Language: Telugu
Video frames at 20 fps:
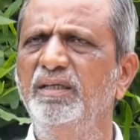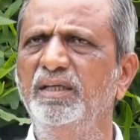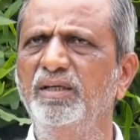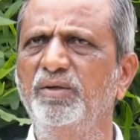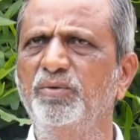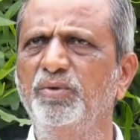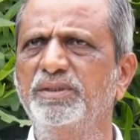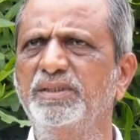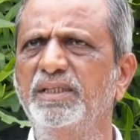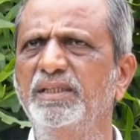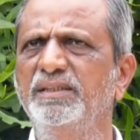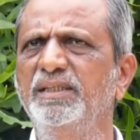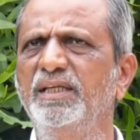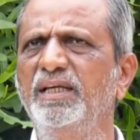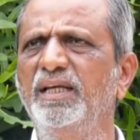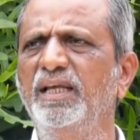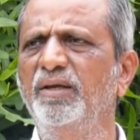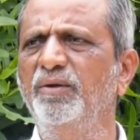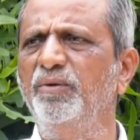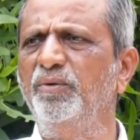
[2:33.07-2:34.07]
ఈ కోస్తా
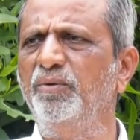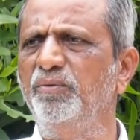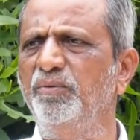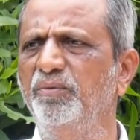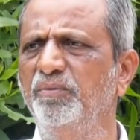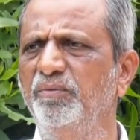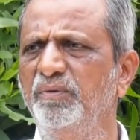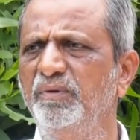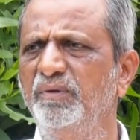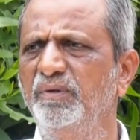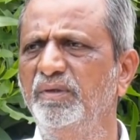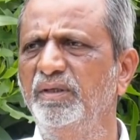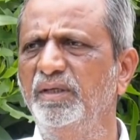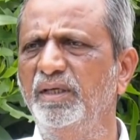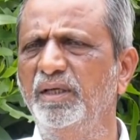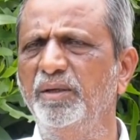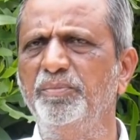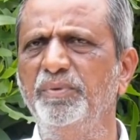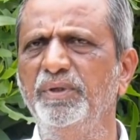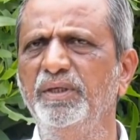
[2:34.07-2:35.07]
జిల్లాల్లోనూ
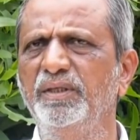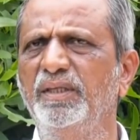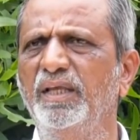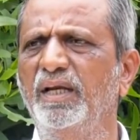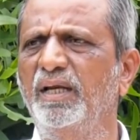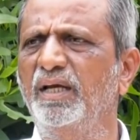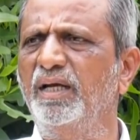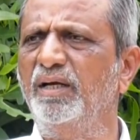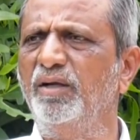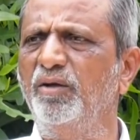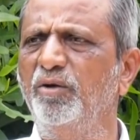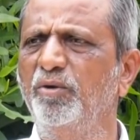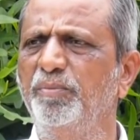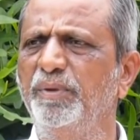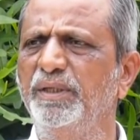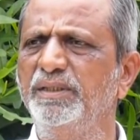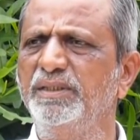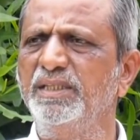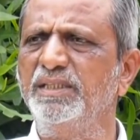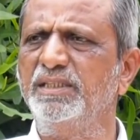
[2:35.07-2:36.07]
ఏపీ తెలంగాణలో
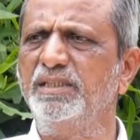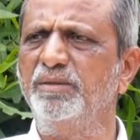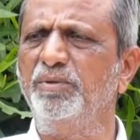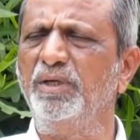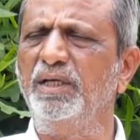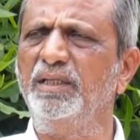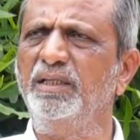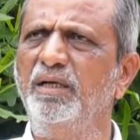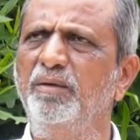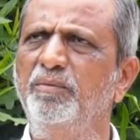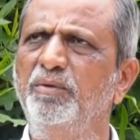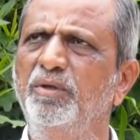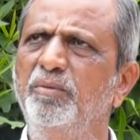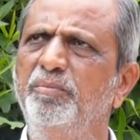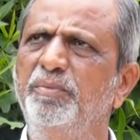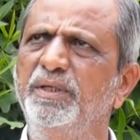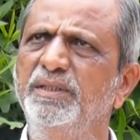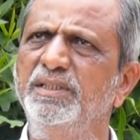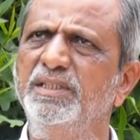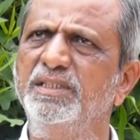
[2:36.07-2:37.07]
పనిచేసేటప్పుడు
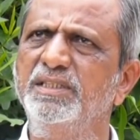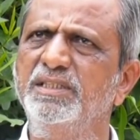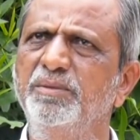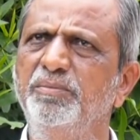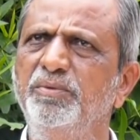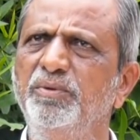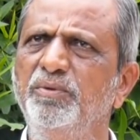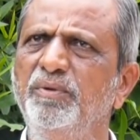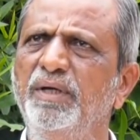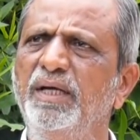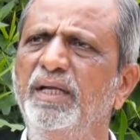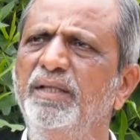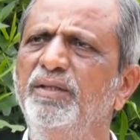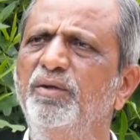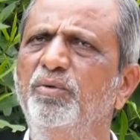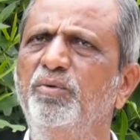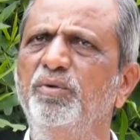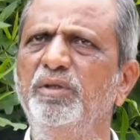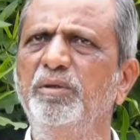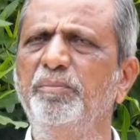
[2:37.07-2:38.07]
హైదరాబాద్లో పనిచేసేటప్పుడు
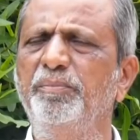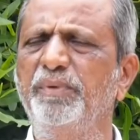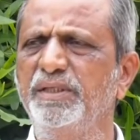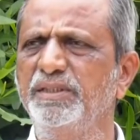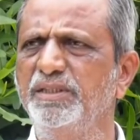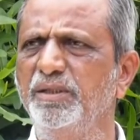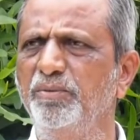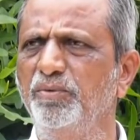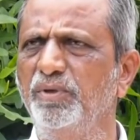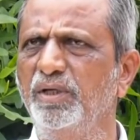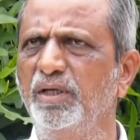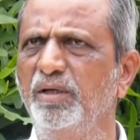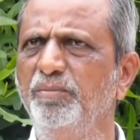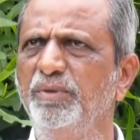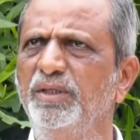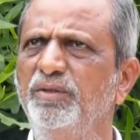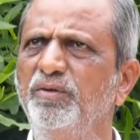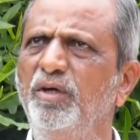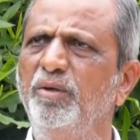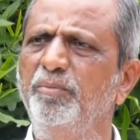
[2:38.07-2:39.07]
వాళ్ళందరూ కొంత పరిచయం ఉన్నారు
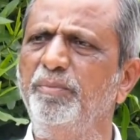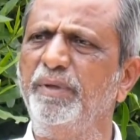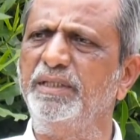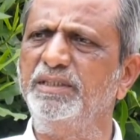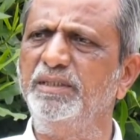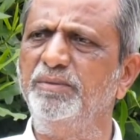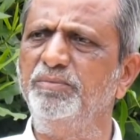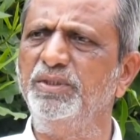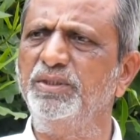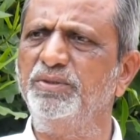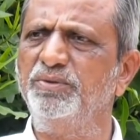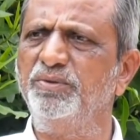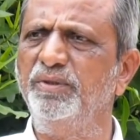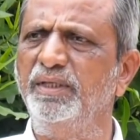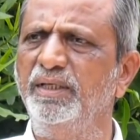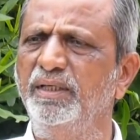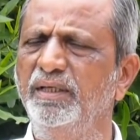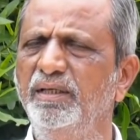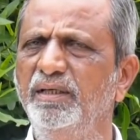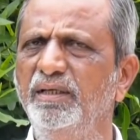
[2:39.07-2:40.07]
మిగతా వాళ్ళని పరిచయం
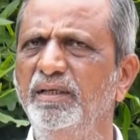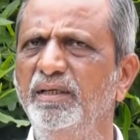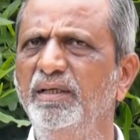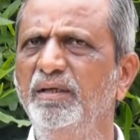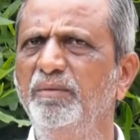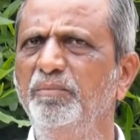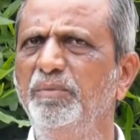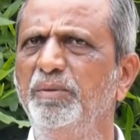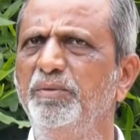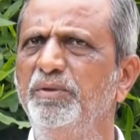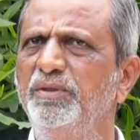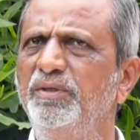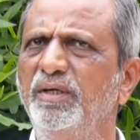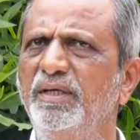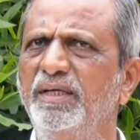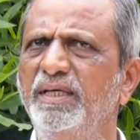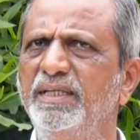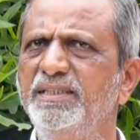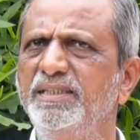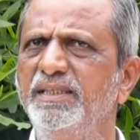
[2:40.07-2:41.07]
చేసుకుని
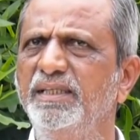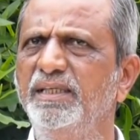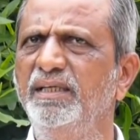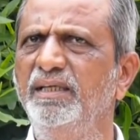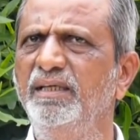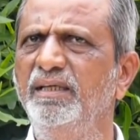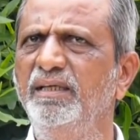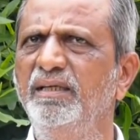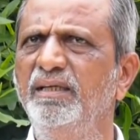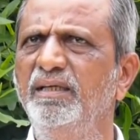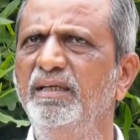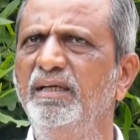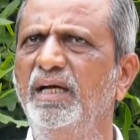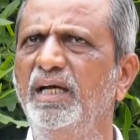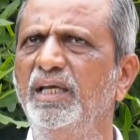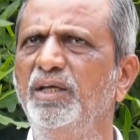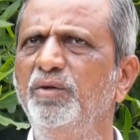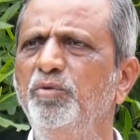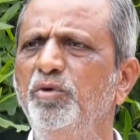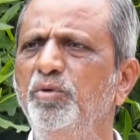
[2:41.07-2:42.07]
మేమిద్దరు కలిసి
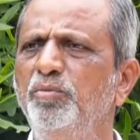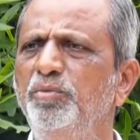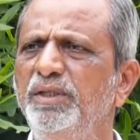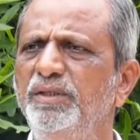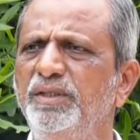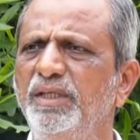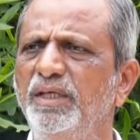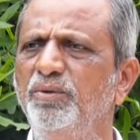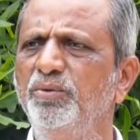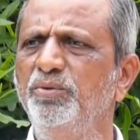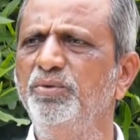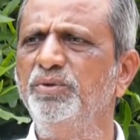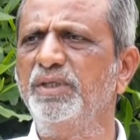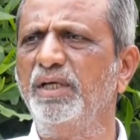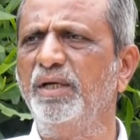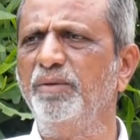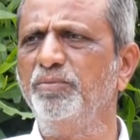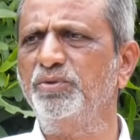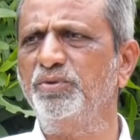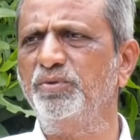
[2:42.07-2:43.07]
ఐఓబి తెలుగు
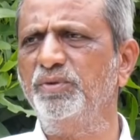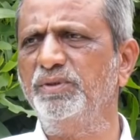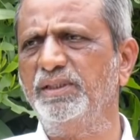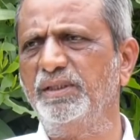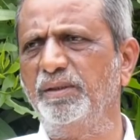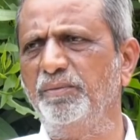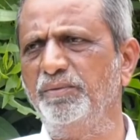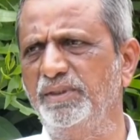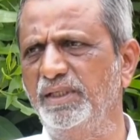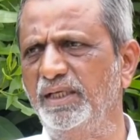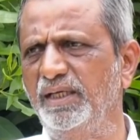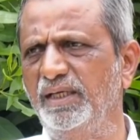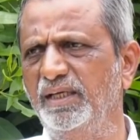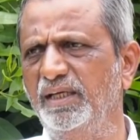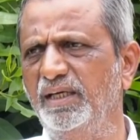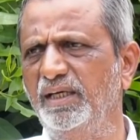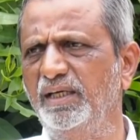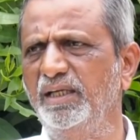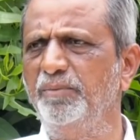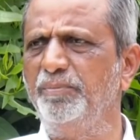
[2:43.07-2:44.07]
సాంస్కృతిక సమితి
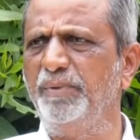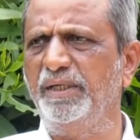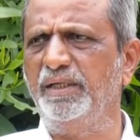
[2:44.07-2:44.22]
అనేది